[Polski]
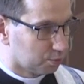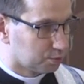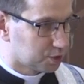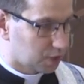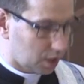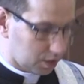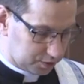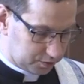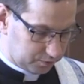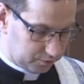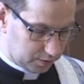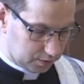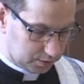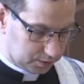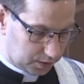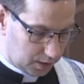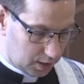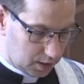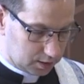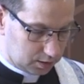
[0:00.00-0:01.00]
co Msza
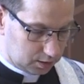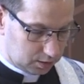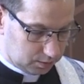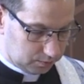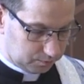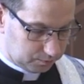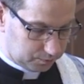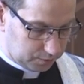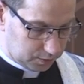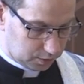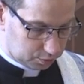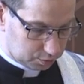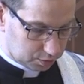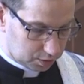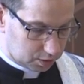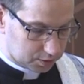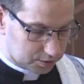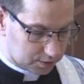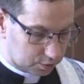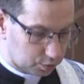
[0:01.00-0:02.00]
Święta i w
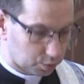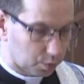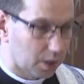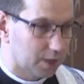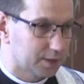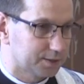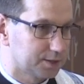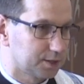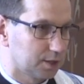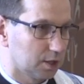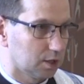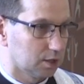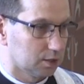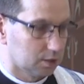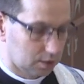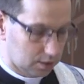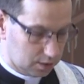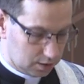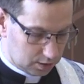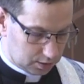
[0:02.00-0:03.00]
niektórych
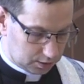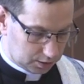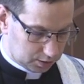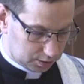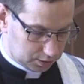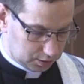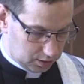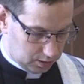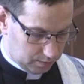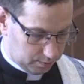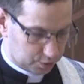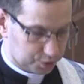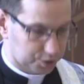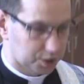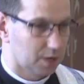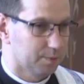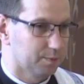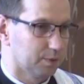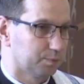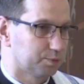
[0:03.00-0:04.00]
sytuacjach, kiedy nie
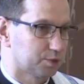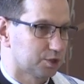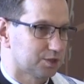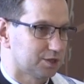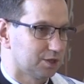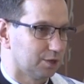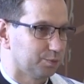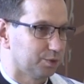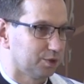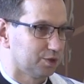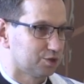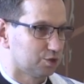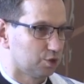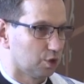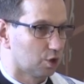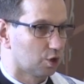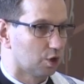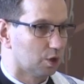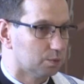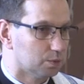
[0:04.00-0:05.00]
możemy przystąpić
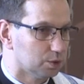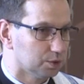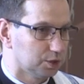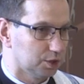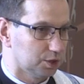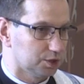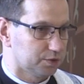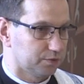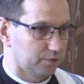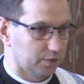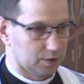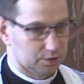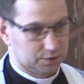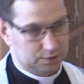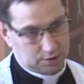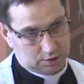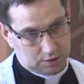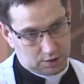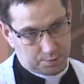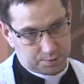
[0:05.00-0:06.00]
do Komunii
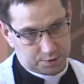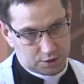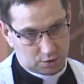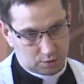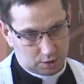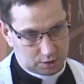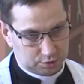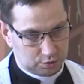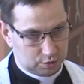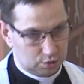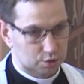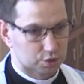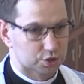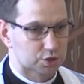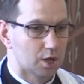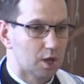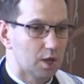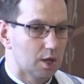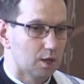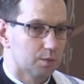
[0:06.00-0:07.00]
Świętej, na przykład
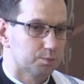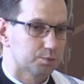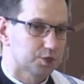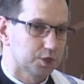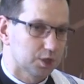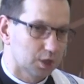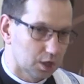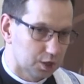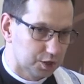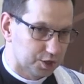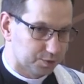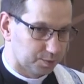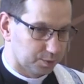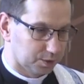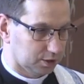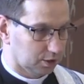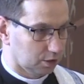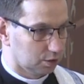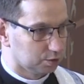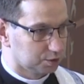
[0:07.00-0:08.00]
już
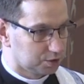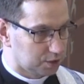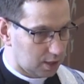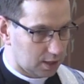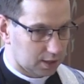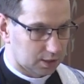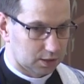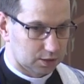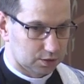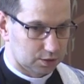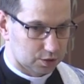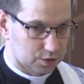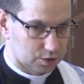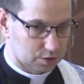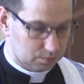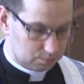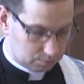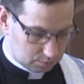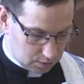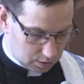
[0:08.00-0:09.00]
przyjęliśmy tego dnia
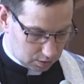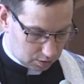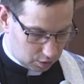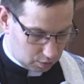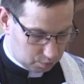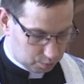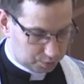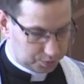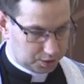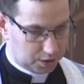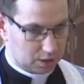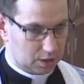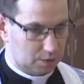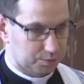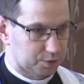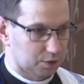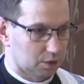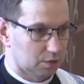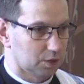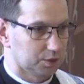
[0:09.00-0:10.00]
kiedyś komunię
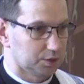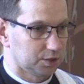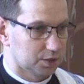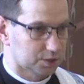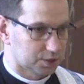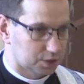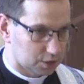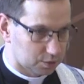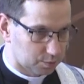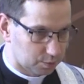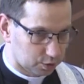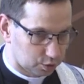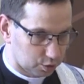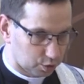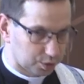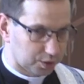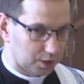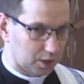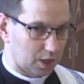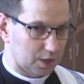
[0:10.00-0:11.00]
na przykład i jesteśmy
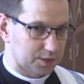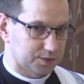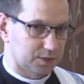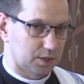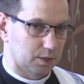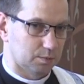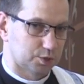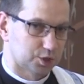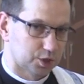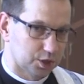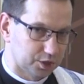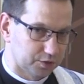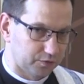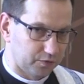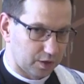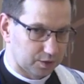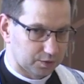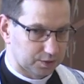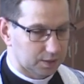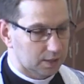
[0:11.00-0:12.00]
drugi raz na mszy
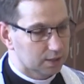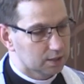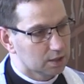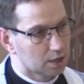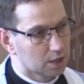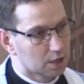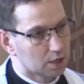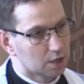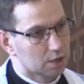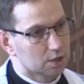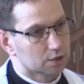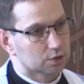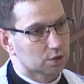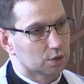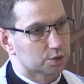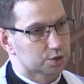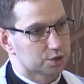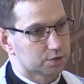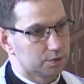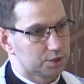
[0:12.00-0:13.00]
świętej,
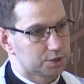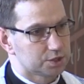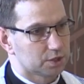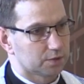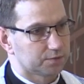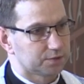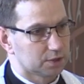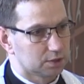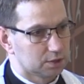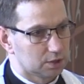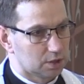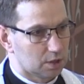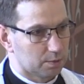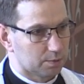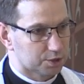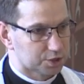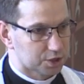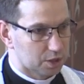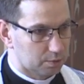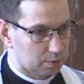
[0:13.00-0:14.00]
to oczywiście wtedy
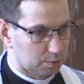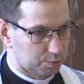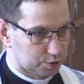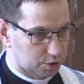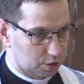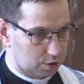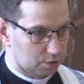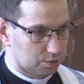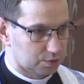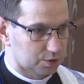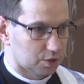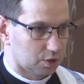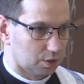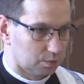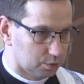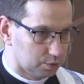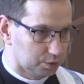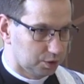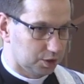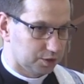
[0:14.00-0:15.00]
nie możemy przyjąć
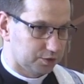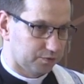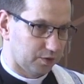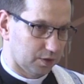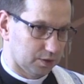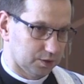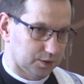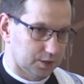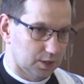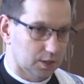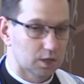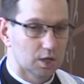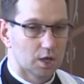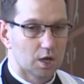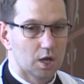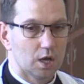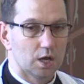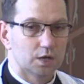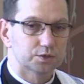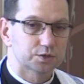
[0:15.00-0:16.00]
komunii świętej,
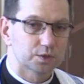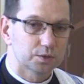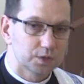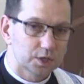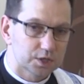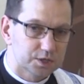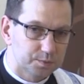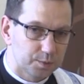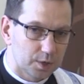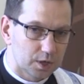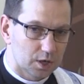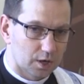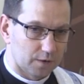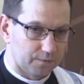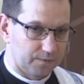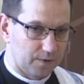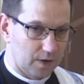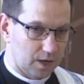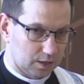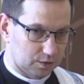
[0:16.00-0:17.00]
co nie
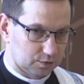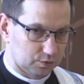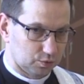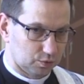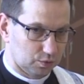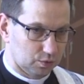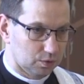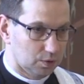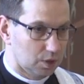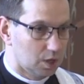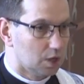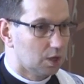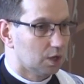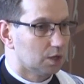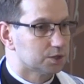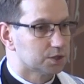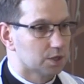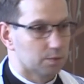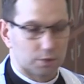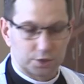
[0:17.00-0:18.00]
zmienia faktu,
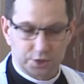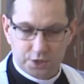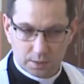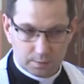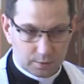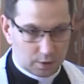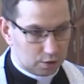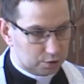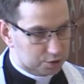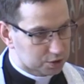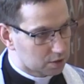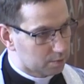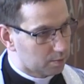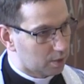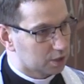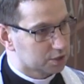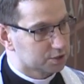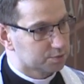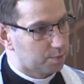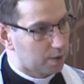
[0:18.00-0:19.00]
że możemy
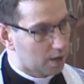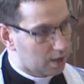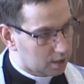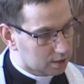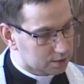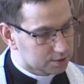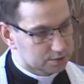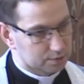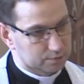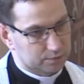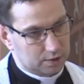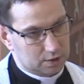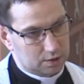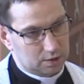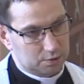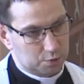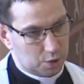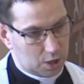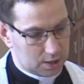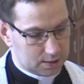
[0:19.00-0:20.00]
otrzymać bardzo
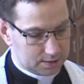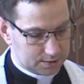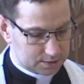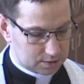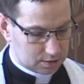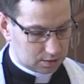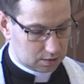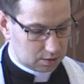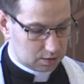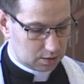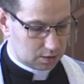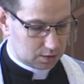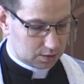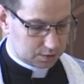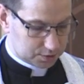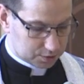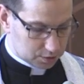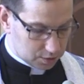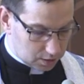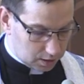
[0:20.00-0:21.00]
wiele łask
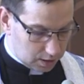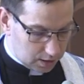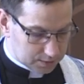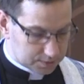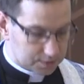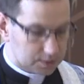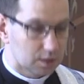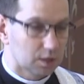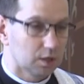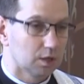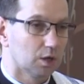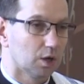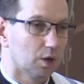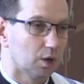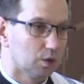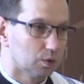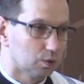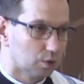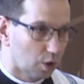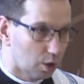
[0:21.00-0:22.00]
z racji
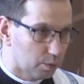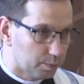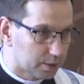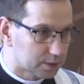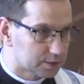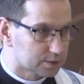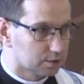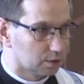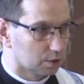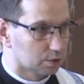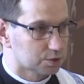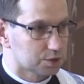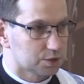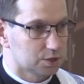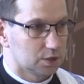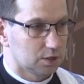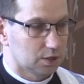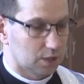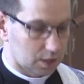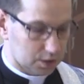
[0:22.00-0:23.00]

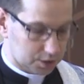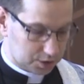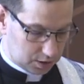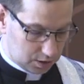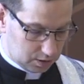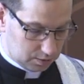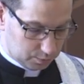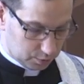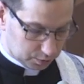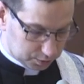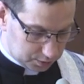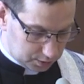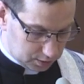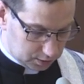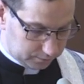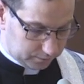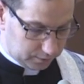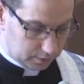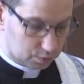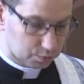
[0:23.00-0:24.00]
obecności naszej
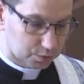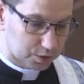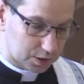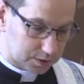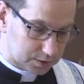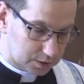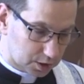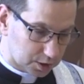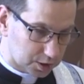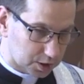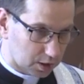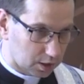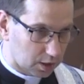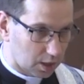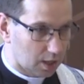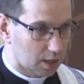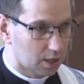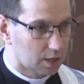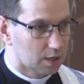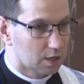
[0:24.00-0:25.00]
modlitwy i
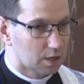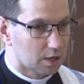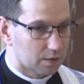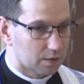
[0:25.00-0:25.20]
uczestniczenia